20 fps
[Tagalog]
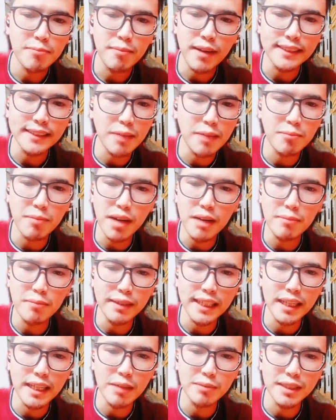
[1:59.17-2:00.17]
makasama ka
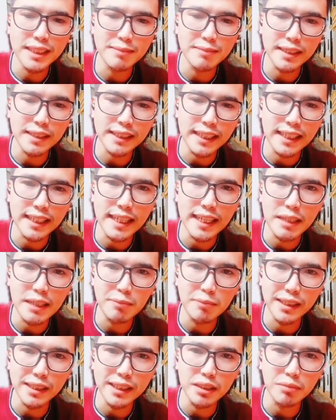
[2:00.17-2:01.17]
pa namin ng matagal,
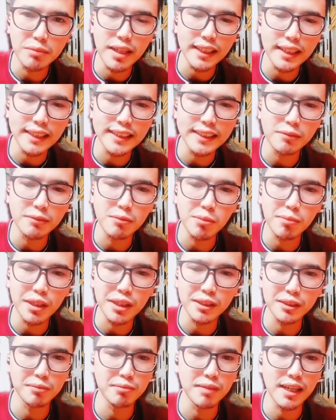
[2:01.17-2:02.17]
pati makita mo pa
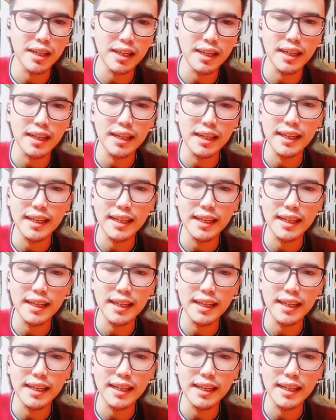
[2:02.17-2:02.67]
yung mga